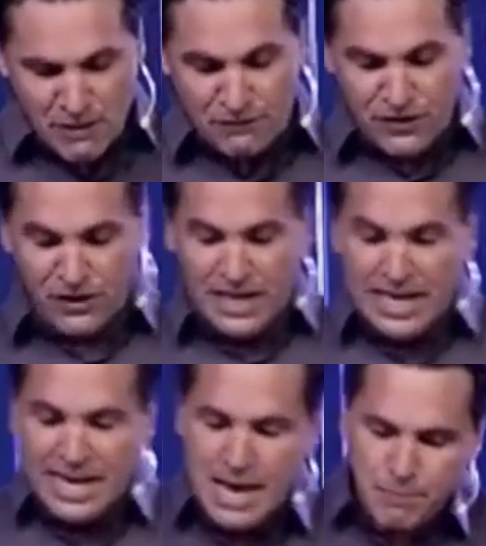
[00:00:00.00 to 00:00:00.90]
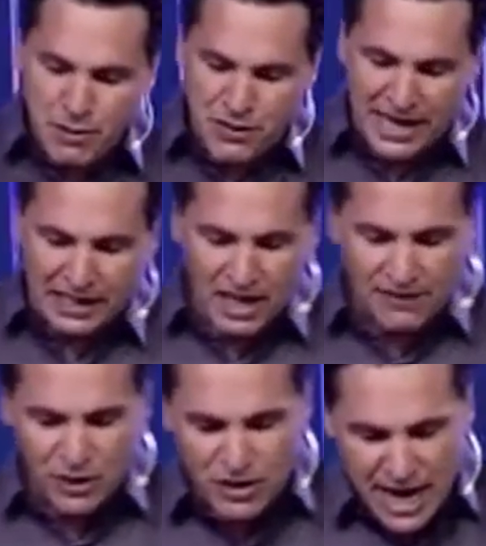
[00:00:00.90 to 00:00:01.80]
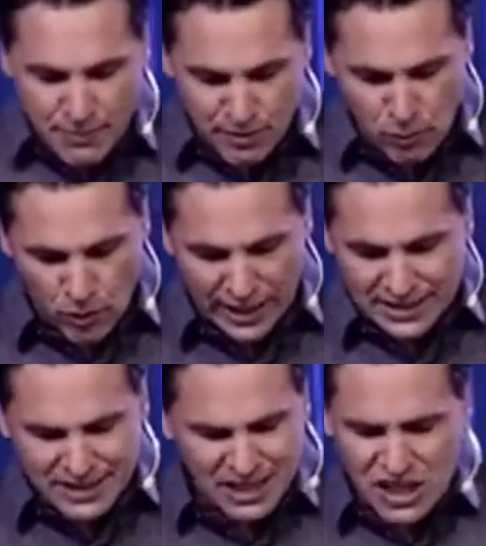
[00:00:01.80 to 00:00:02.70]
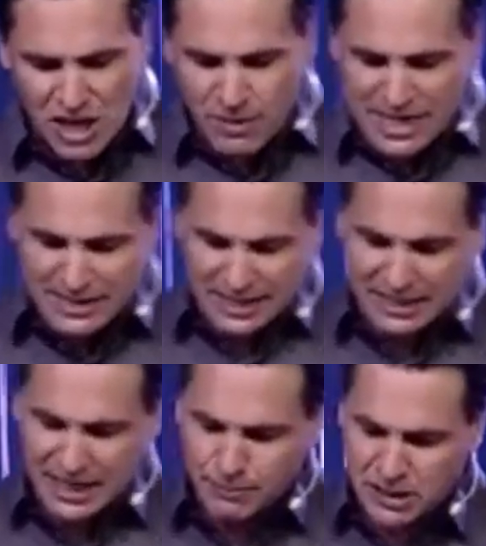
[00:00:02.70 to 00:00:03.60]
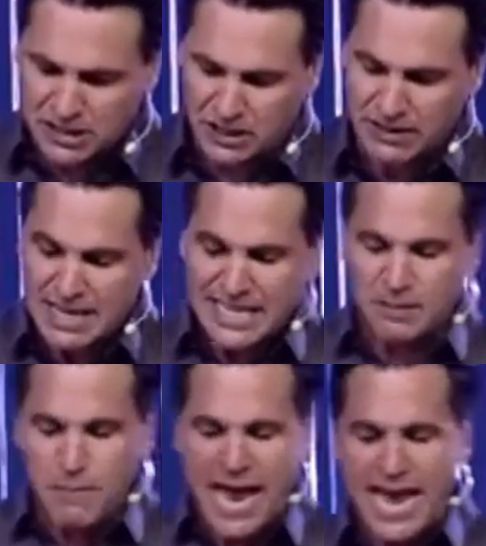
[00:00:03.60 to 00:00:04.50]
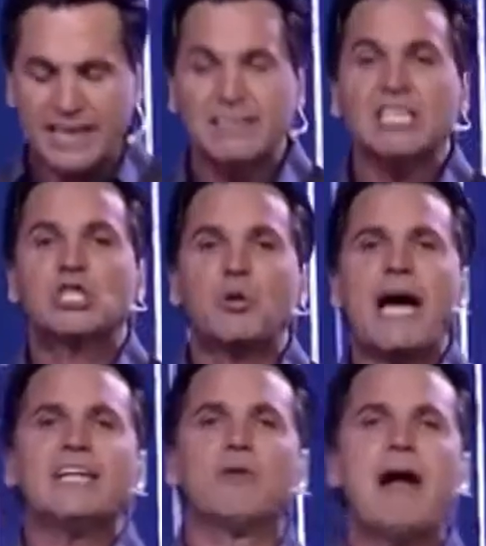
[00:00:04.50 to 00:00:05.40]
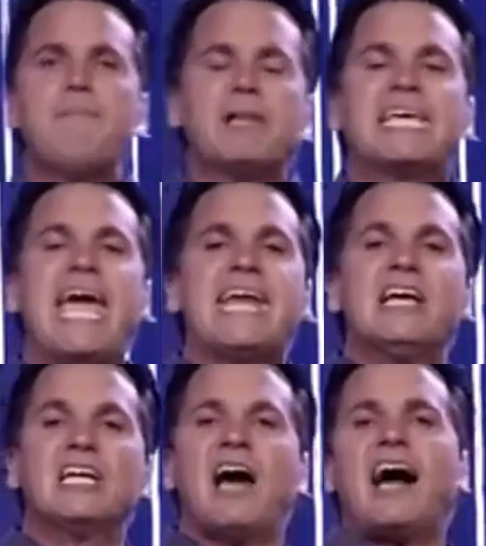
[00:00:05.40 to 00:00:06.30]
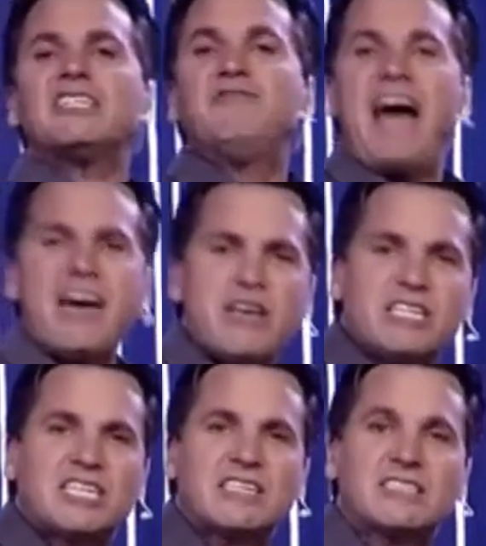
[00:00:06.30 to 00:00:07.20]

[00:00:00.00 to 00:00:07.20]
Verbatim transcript: Ok, então à medida que a gente aprende a esse amor espiritual, o amor vai entrando e indo